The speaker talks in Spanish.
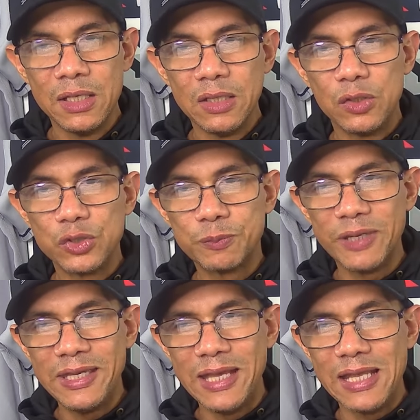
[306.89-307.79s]
Los
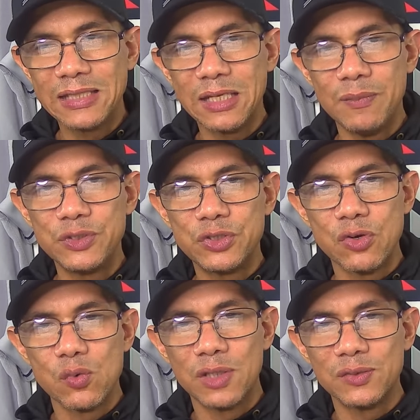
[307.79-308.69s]
veía en la televisión
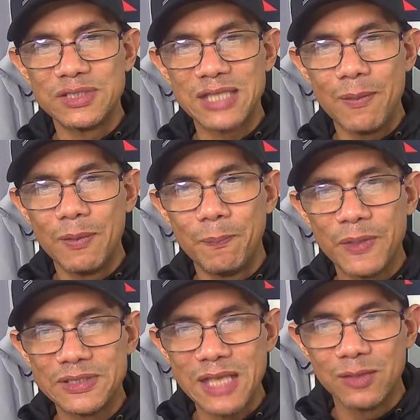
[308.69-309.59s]
cuando estaba
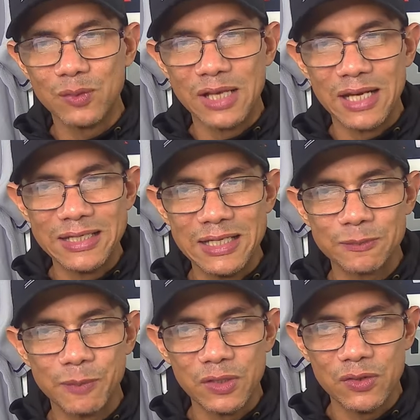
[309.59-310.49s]
empezando en las ligas
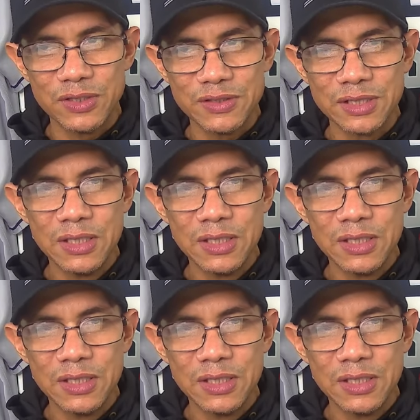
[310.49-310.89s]
menores